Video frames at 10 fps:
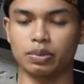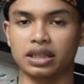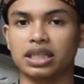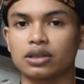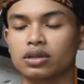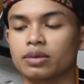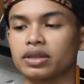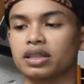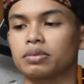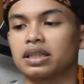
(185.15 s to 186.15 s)
begitu
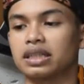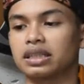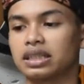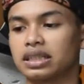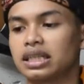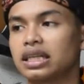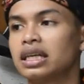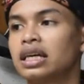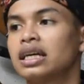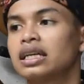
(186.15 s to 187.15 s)
teman-teman jadi